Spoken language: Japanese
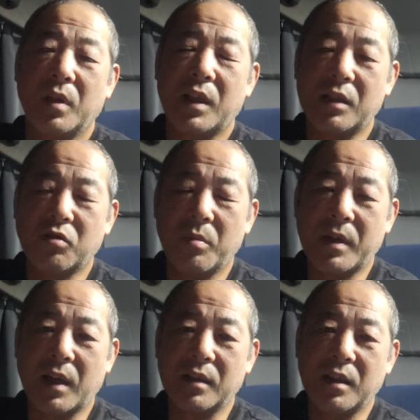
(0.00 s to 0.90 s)
月曜日
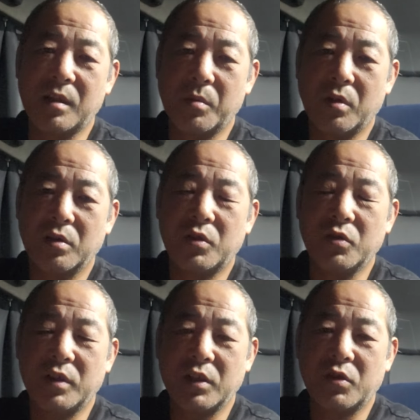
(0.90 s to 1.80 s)
から出ても
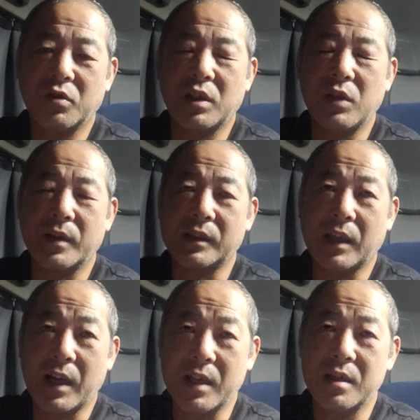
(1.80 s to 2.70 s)
休日出勤はつか
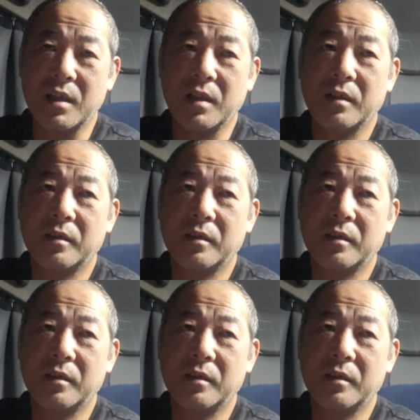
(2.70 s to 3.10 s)
ないし、